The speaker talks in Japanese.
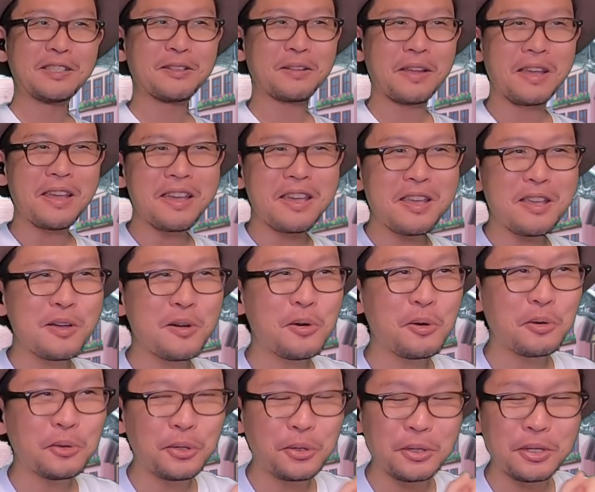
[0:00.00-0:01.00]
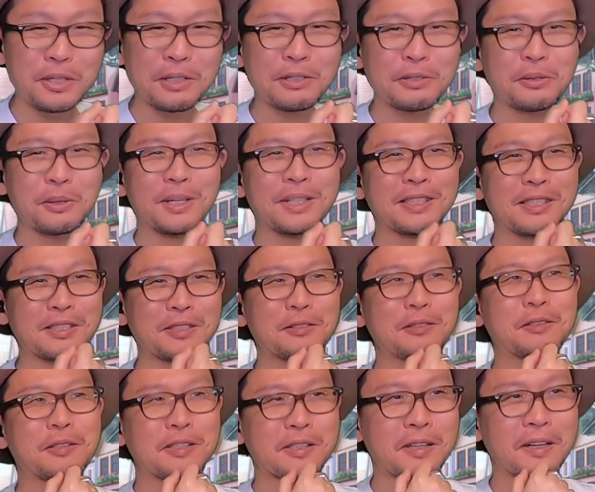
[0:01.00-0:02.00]
その栄養ドリンクとか作っ
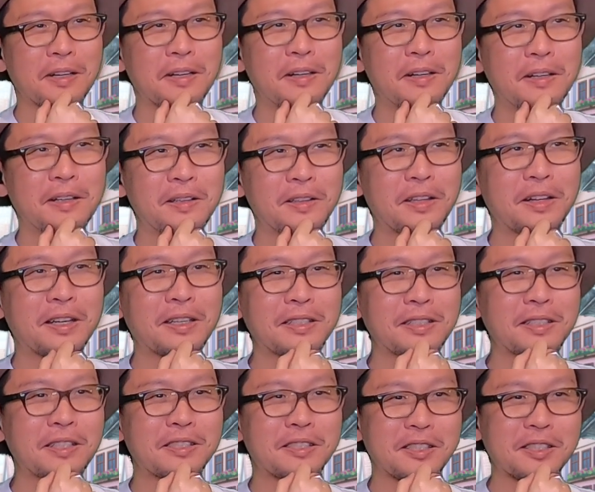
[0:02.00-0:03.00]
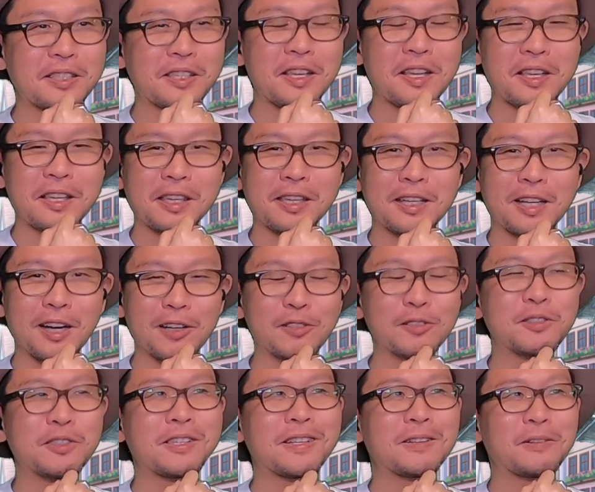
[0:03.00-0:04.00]
てさ、なんか言ってたじゃん、税金がう
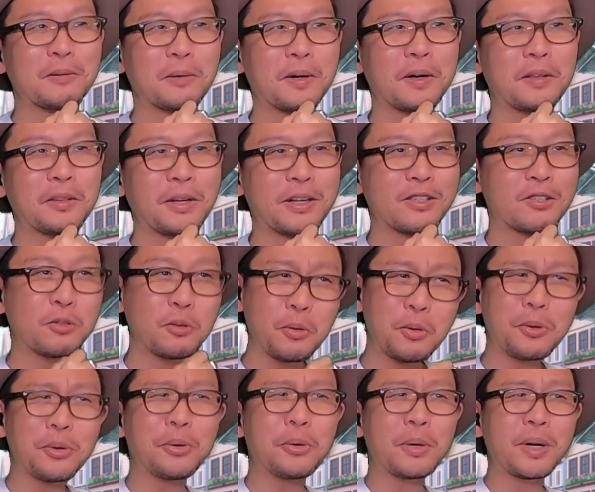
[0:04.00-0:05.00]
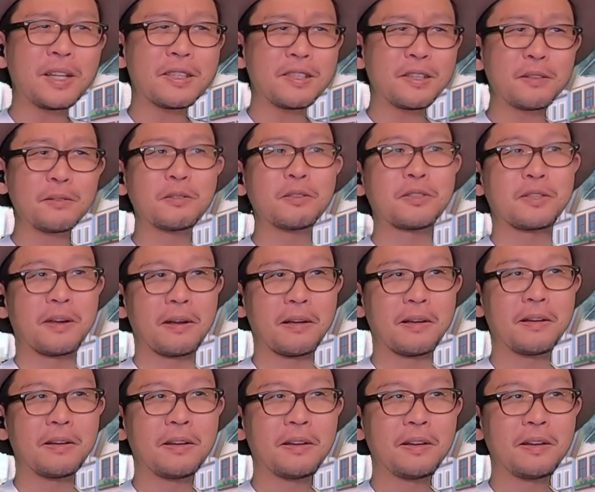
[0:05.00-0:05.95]
んちゃらとか。だから相当稼ぐんじゃない？